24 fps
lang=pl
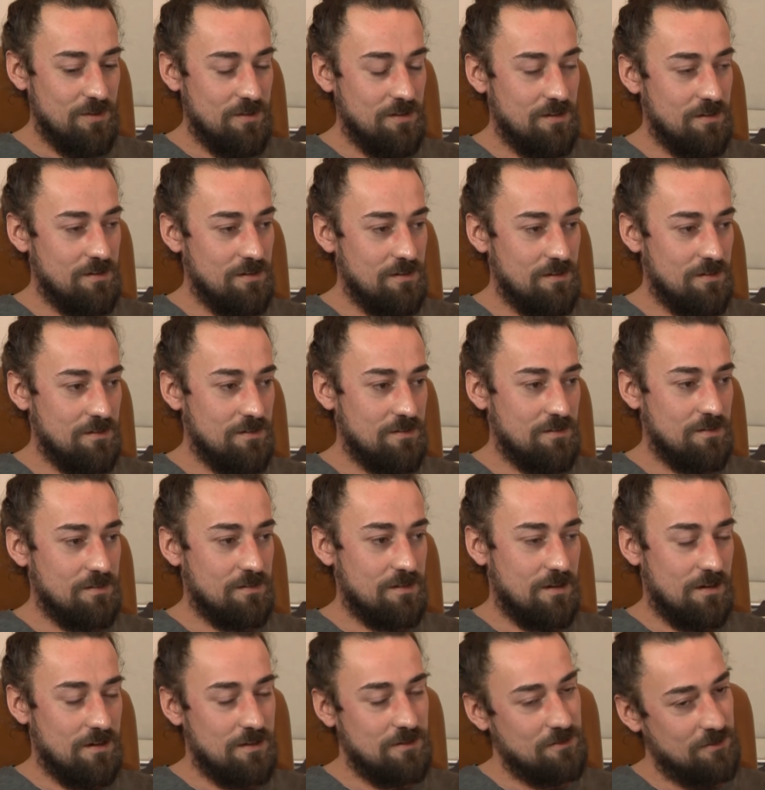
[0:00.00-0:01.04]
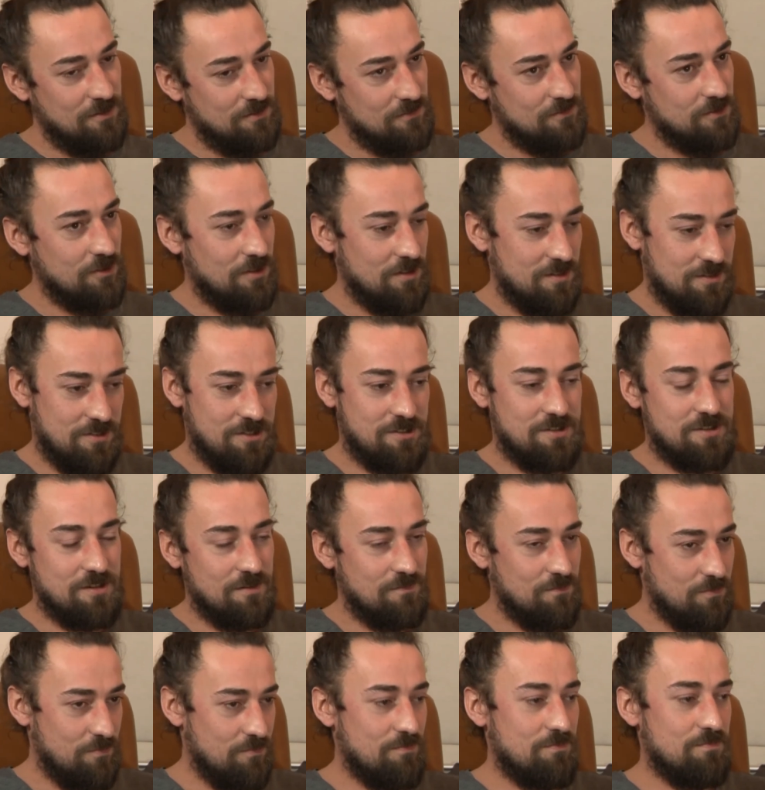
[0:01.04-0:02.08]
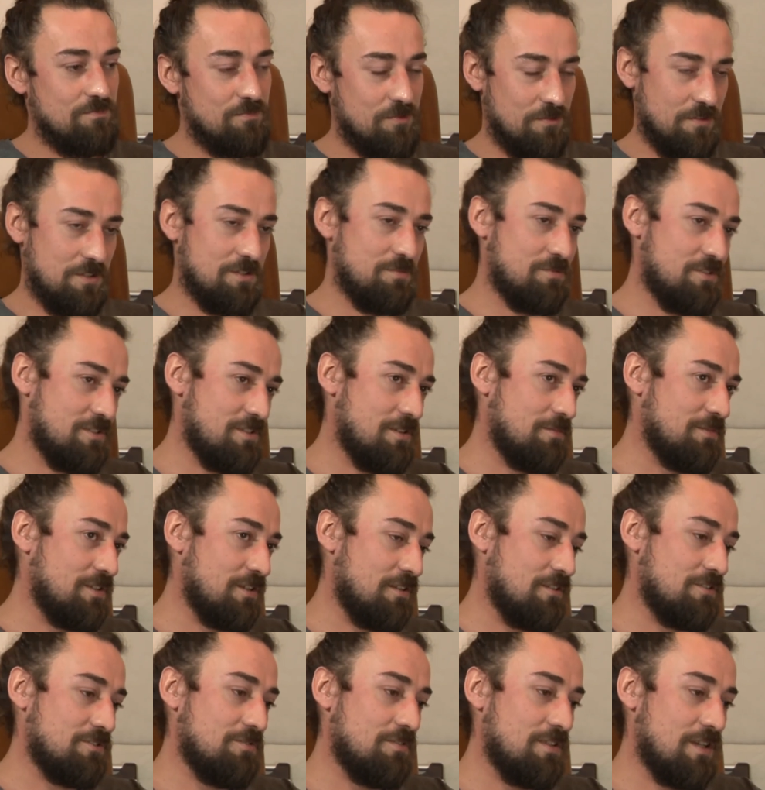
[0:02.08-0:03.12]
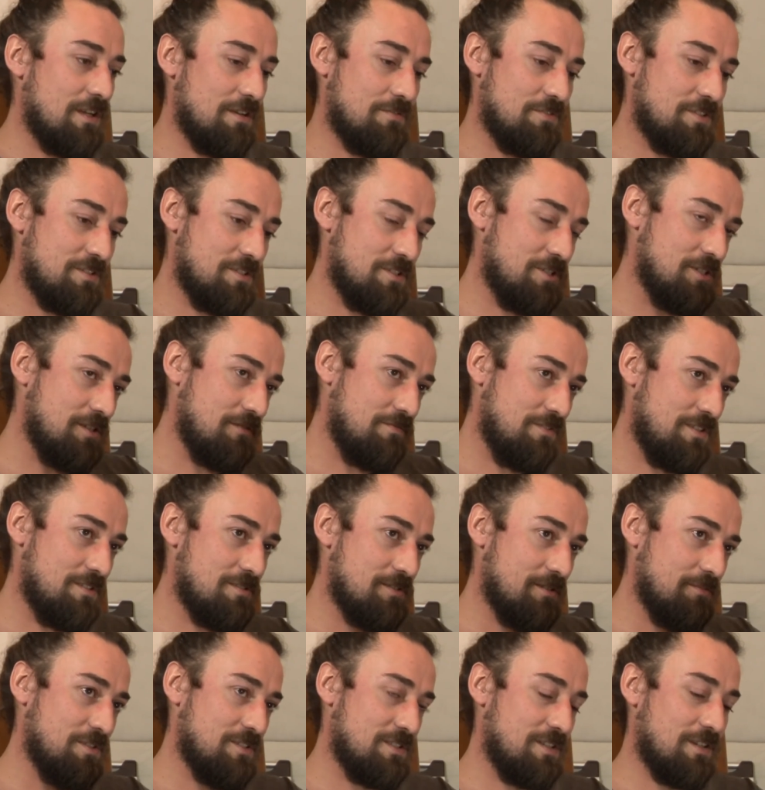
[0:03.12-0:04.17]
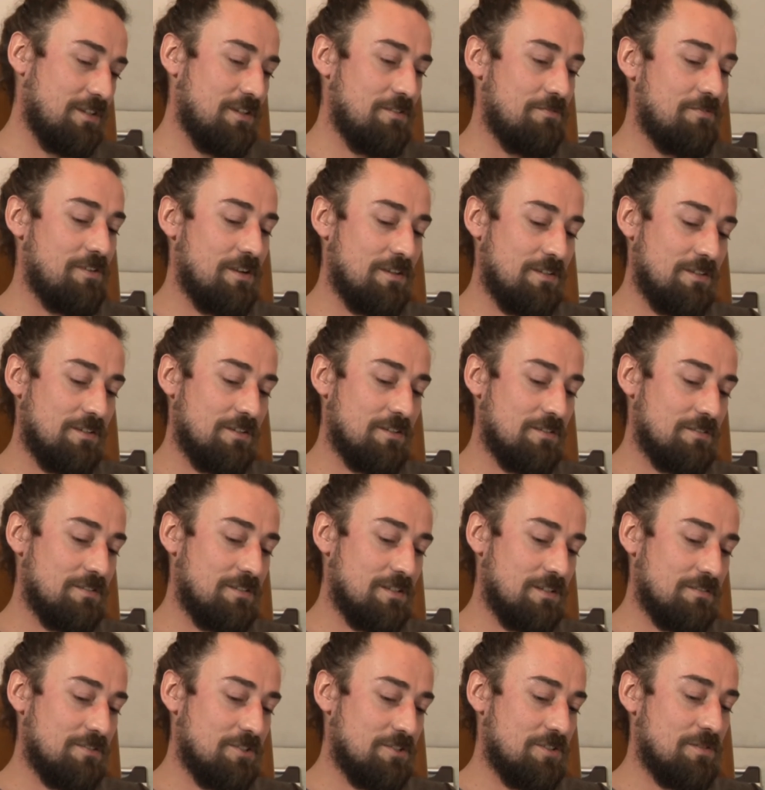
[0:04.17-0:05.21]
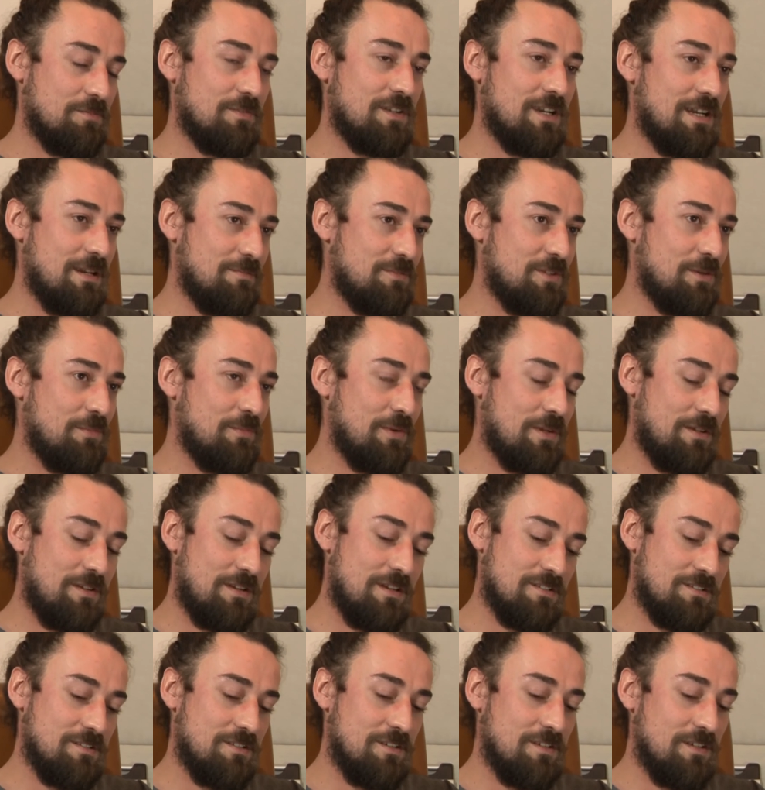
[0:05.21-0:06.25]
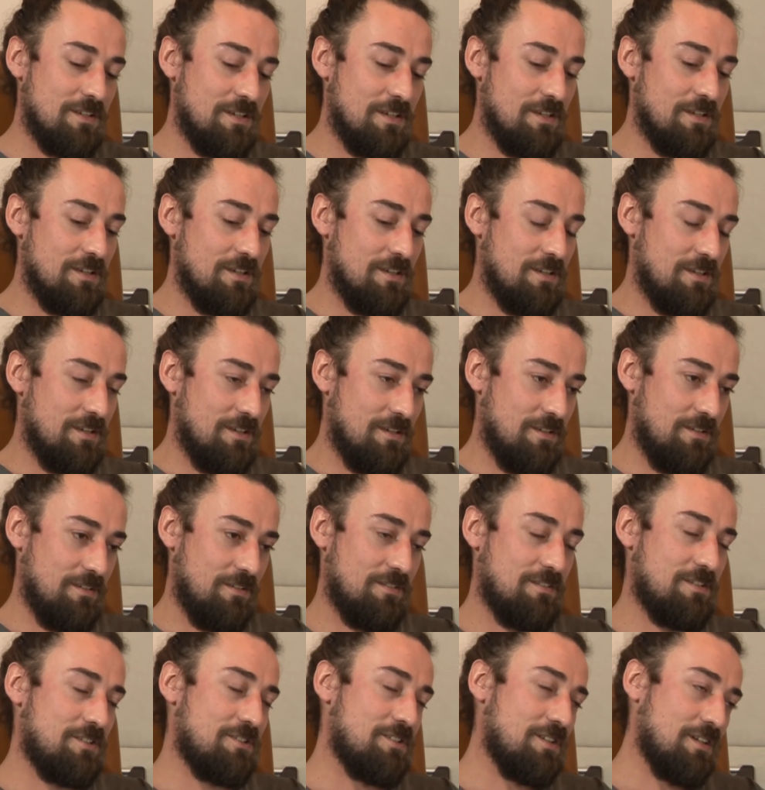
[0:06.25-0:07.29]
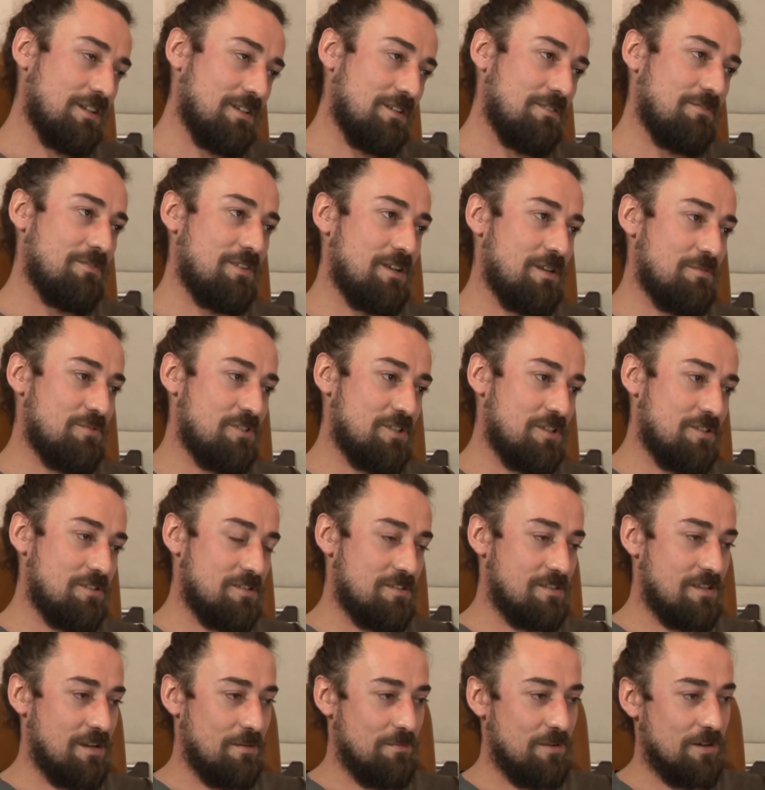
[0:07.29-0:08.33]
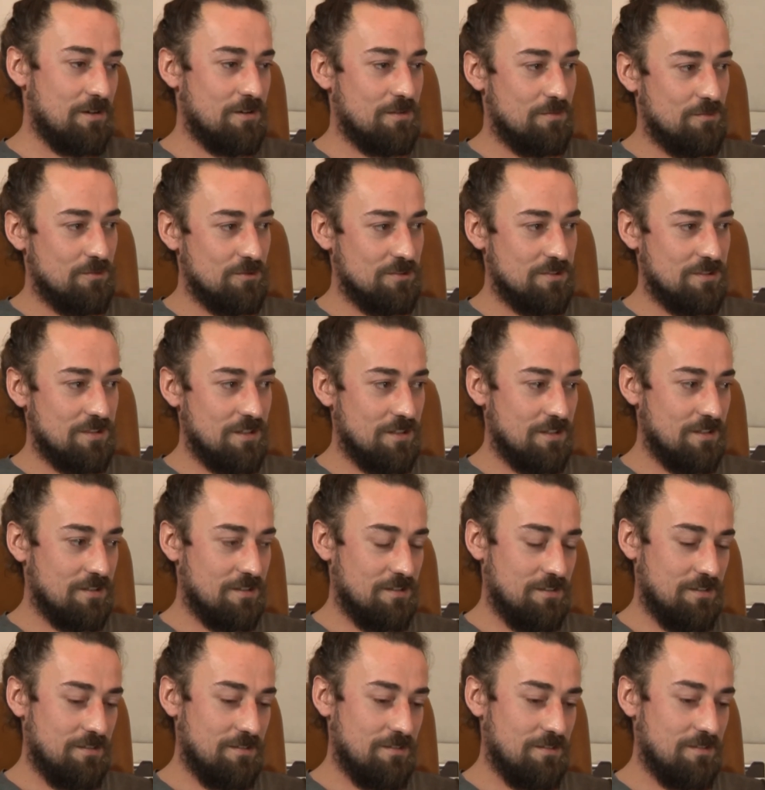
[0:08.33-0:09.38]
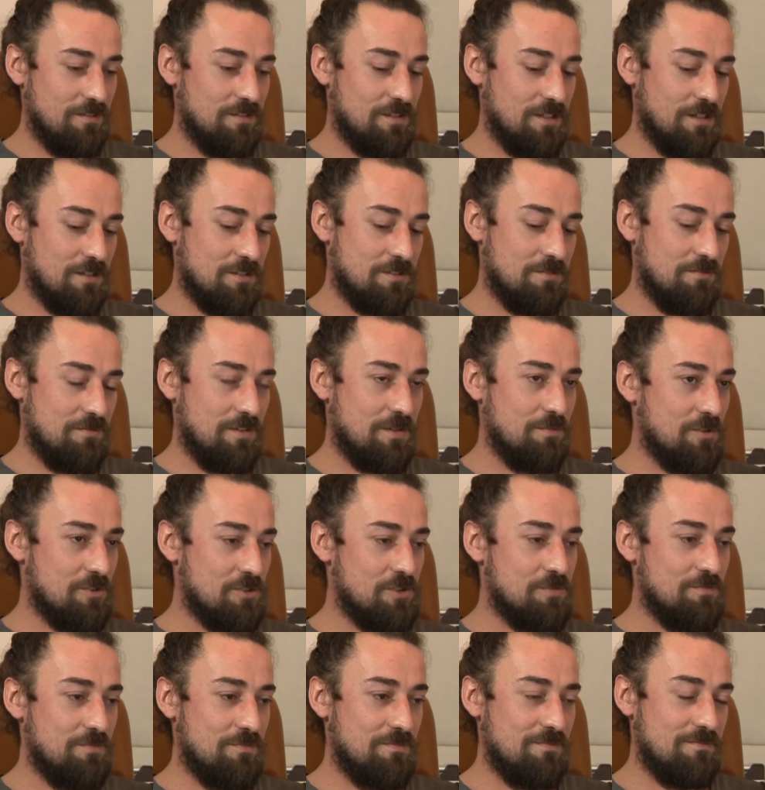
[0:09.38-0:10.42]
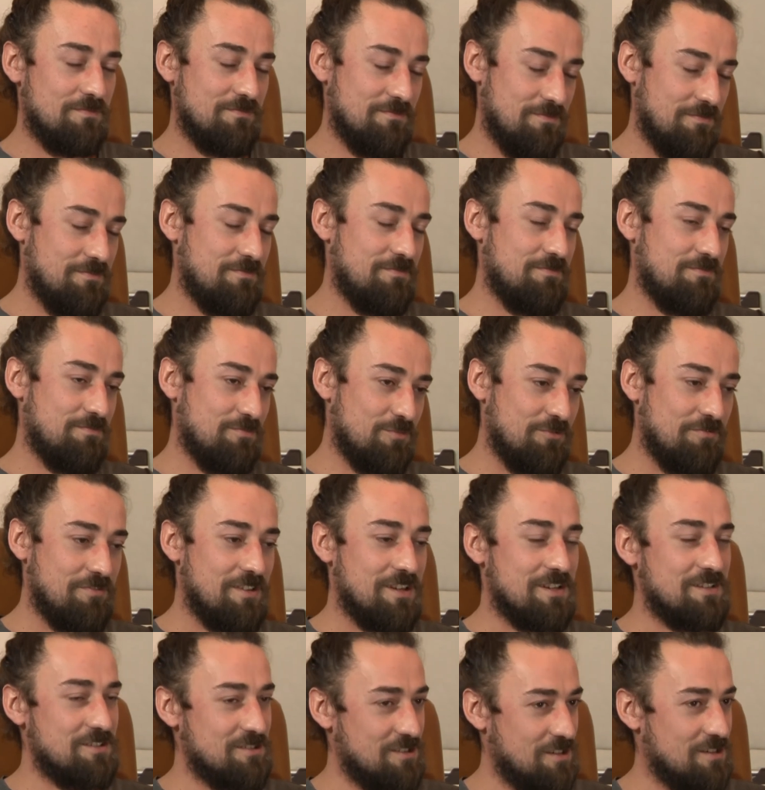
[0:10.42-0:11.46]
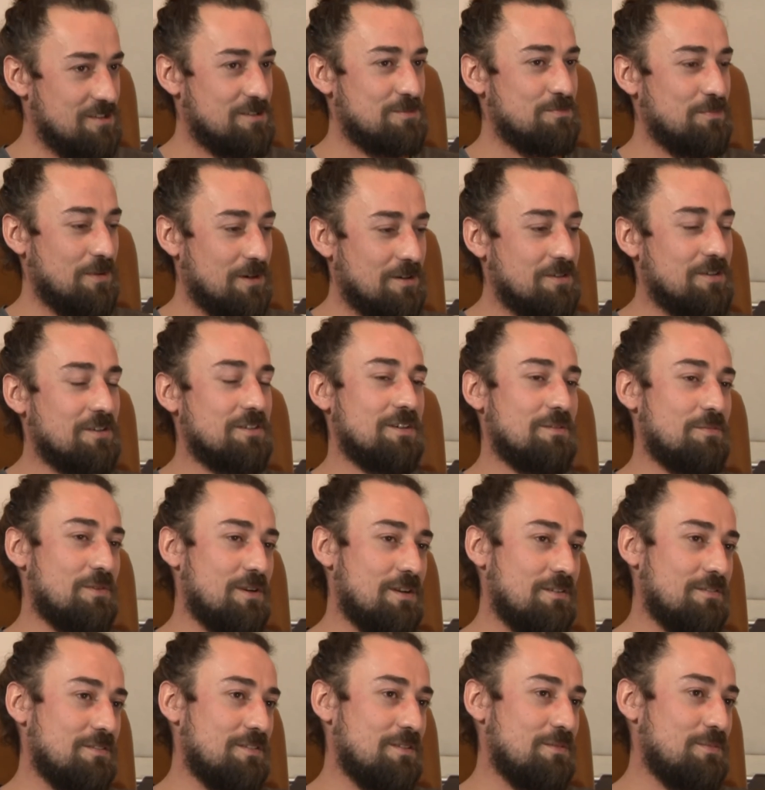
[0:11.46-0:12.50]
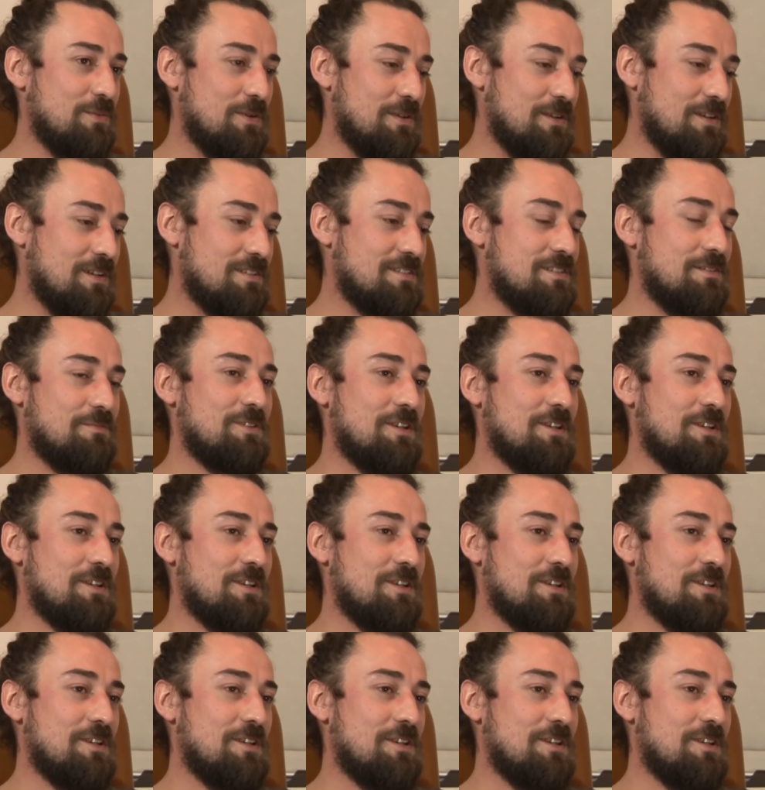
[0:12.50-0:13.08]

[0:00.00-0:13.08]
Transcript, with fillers: i ale to, to jest jeszcze powiedzmy, że są takie studia, ale wszyscy się widzą, jest taki fajny kontakt. Zresztą grałem tam parę razy mhm. i też nagrywałem rzeczy sam jako muzyk i także wiem o czym mówię. Jest spoko, naprawdę, jest spoko. polecam.